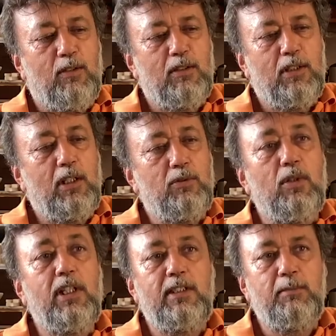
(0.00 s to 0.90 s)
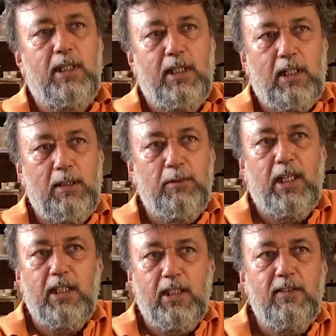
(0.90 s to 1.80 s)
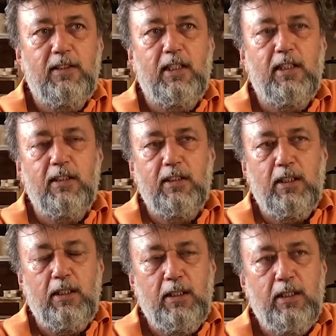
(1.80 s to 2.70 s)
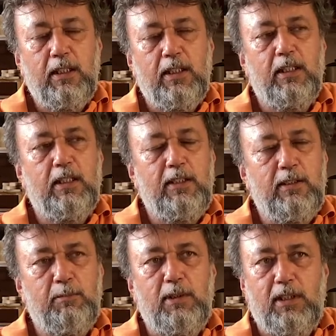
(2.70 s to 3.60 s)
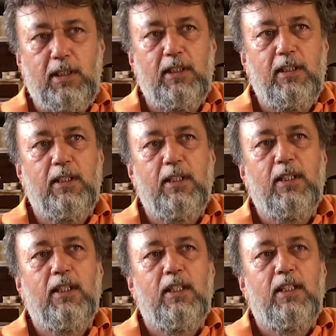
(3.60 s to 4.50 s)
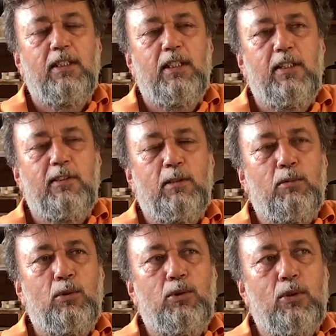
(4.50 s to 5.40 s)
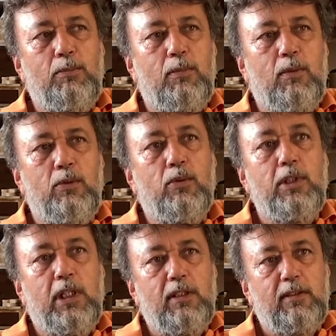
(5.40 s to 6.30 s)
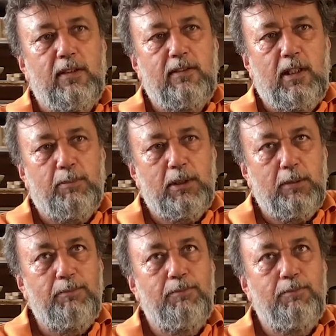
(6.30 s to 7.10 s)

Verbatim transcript: Daha sonra İzmir'e geldim. Gene deniz kenarı diye. Ee, İzmir'de denizle buluştum. Yüksek lisansı yaptım.